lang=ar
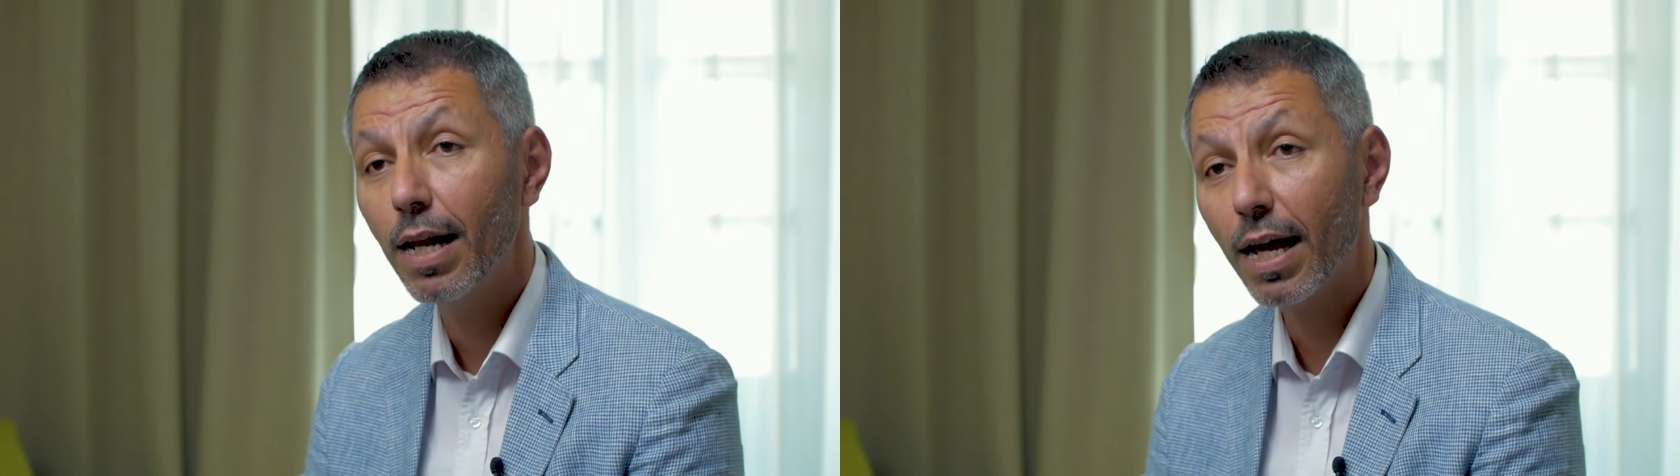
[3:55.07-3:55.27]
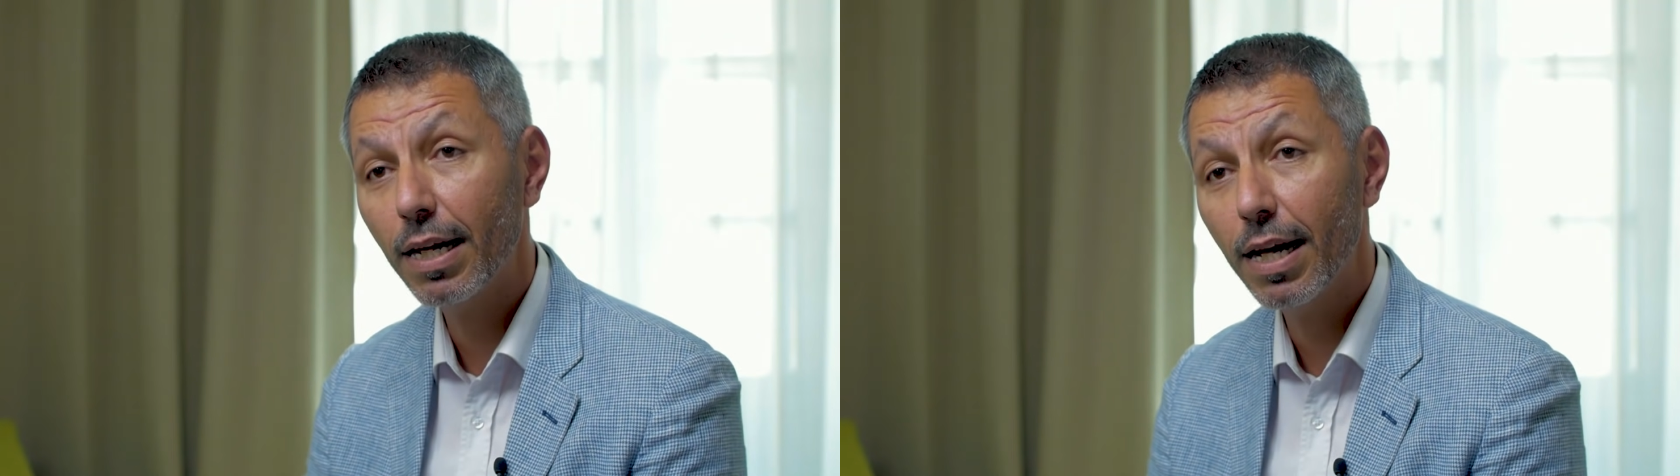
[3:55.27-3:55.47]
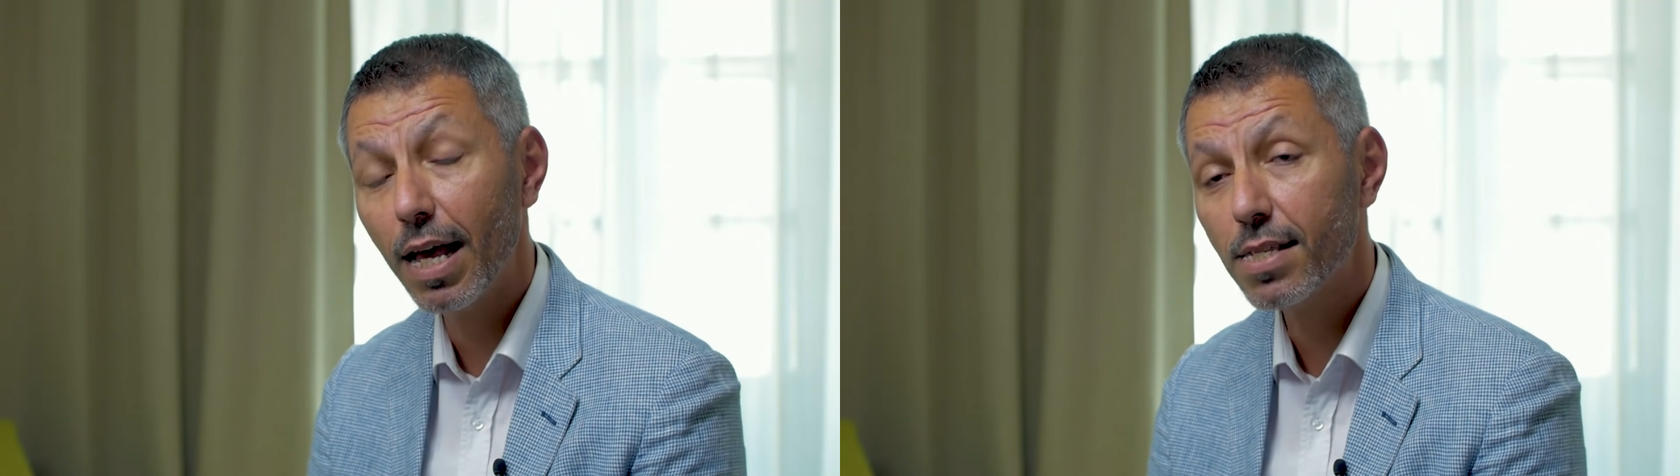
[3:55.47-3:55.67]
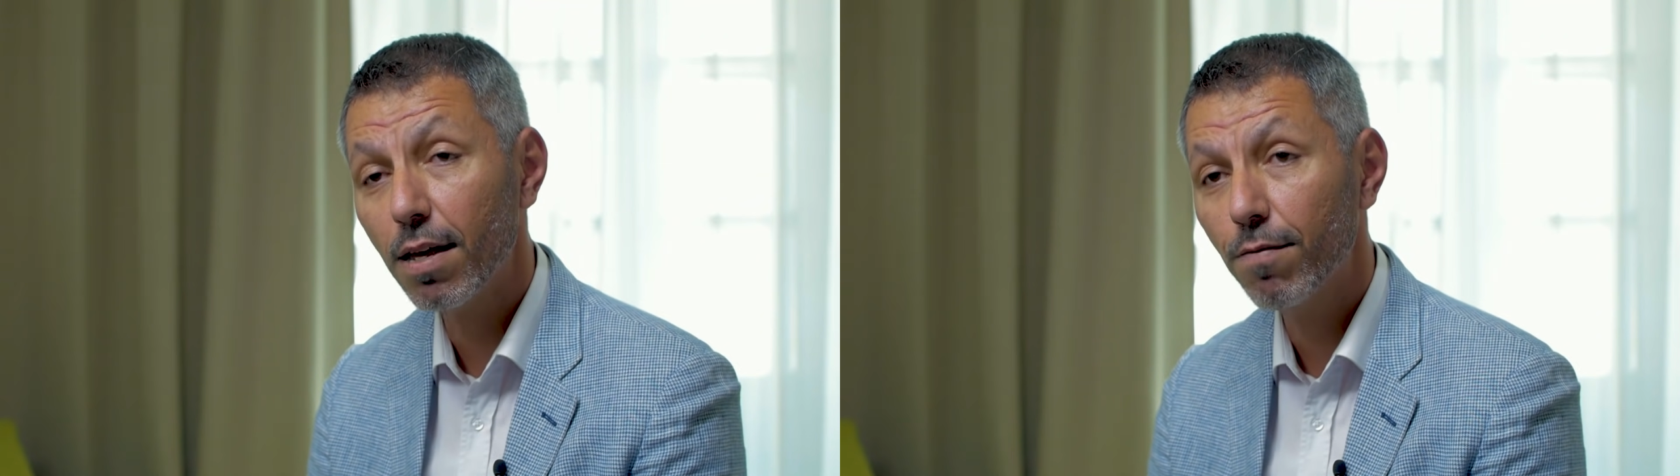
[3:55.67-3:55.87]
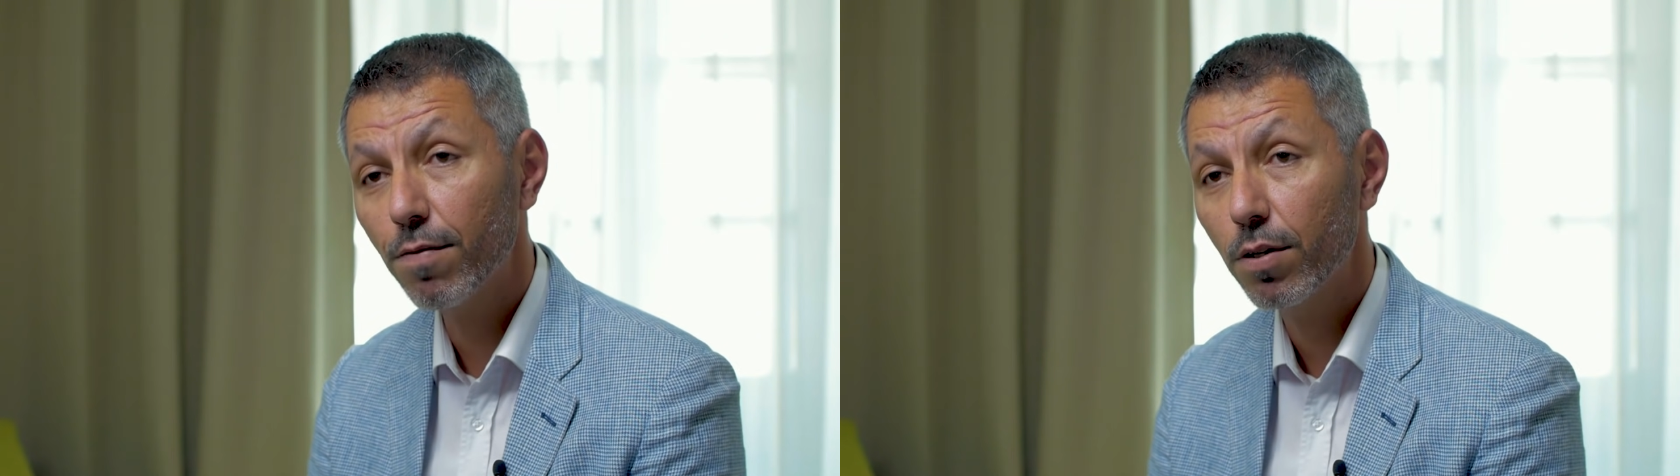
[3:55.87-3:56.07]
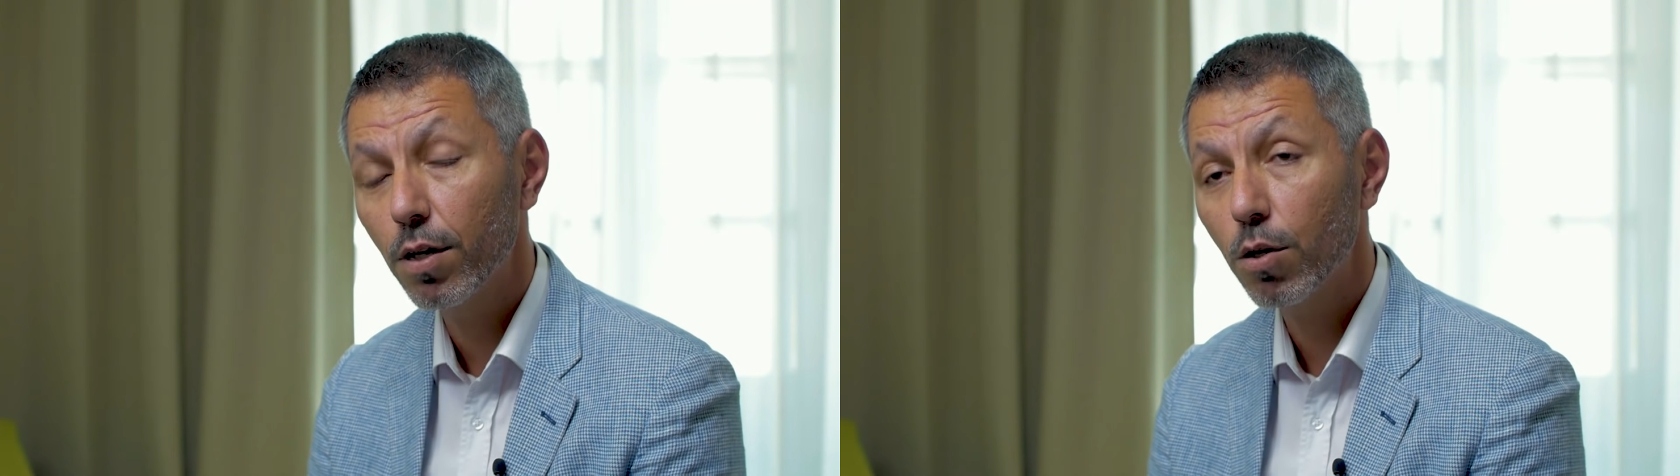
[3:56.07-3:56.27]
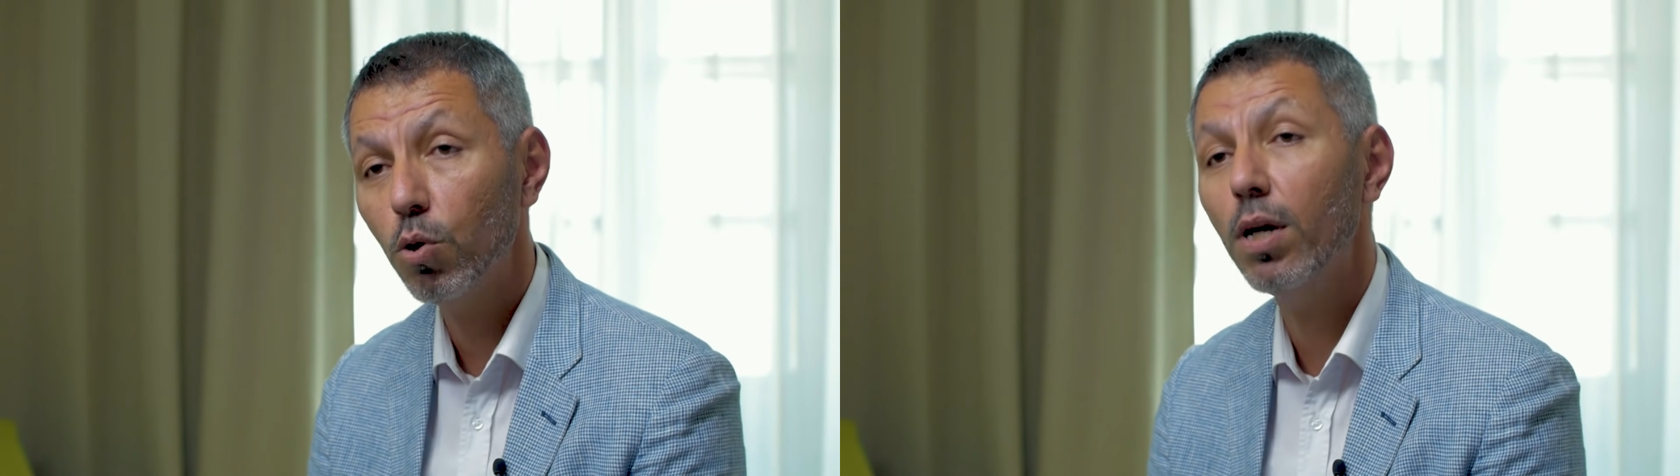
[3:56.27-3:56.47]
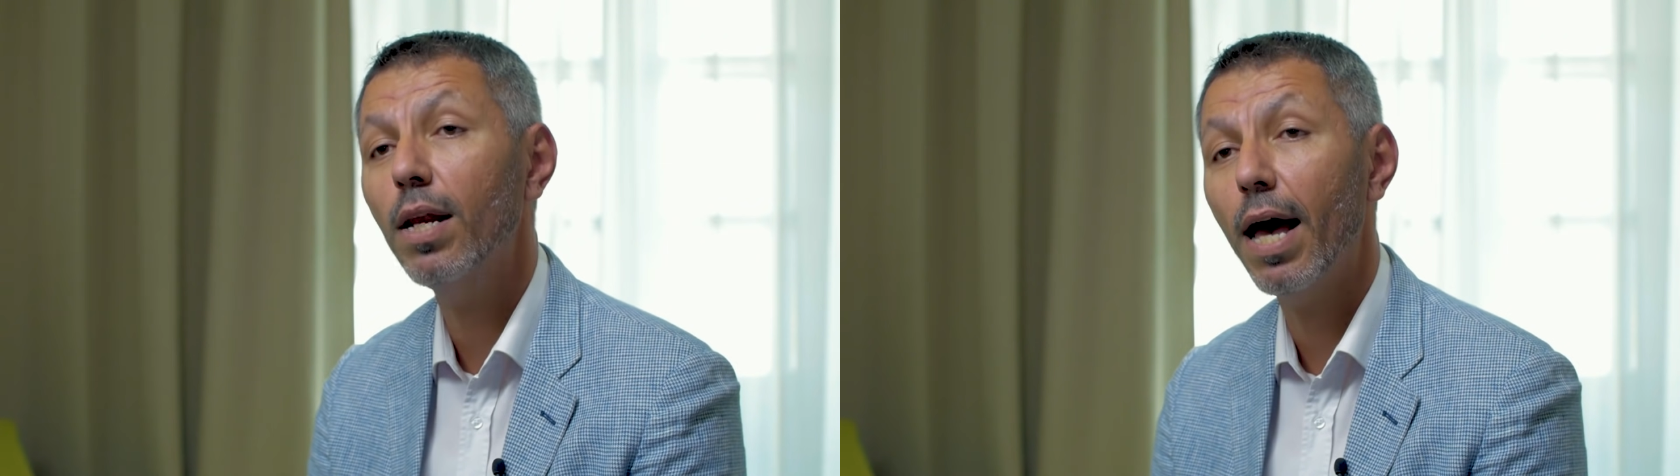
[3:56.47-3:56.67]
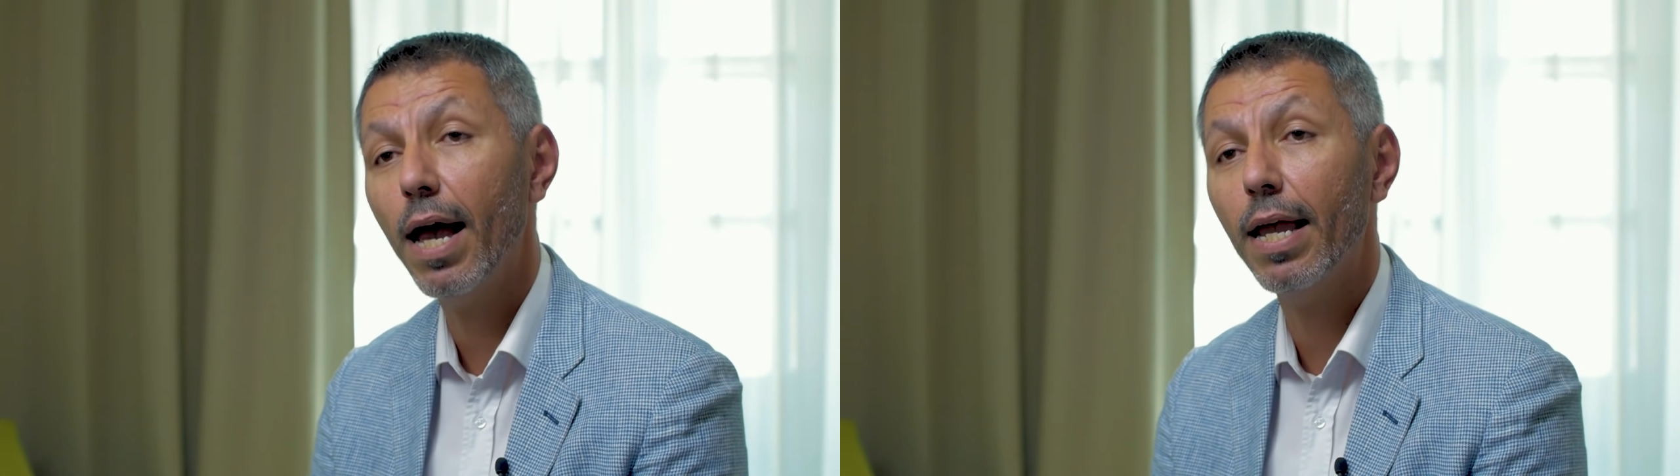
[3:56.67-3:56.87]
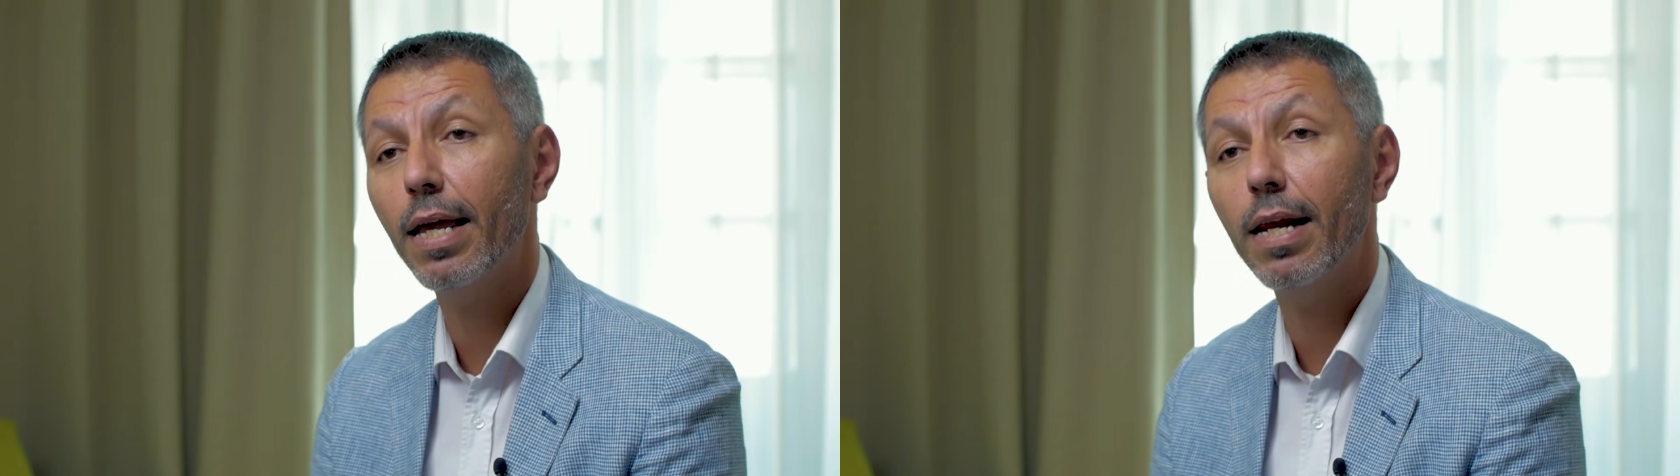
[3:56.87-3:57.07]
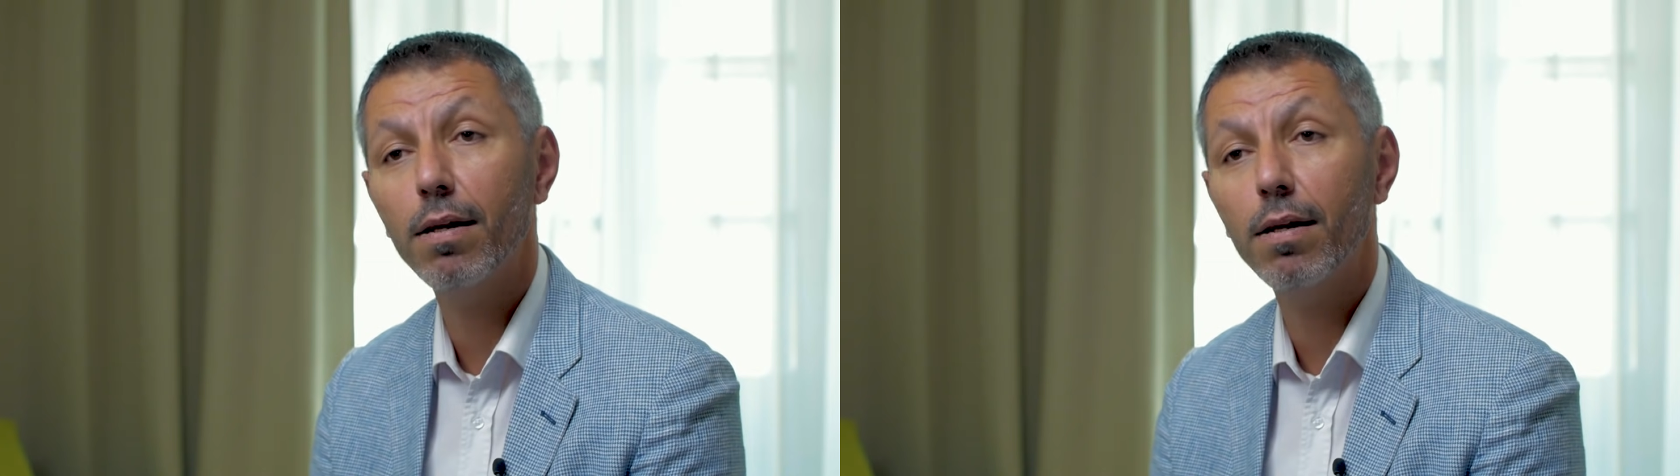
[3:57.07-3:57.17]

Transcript: لكن للأسف كل هاي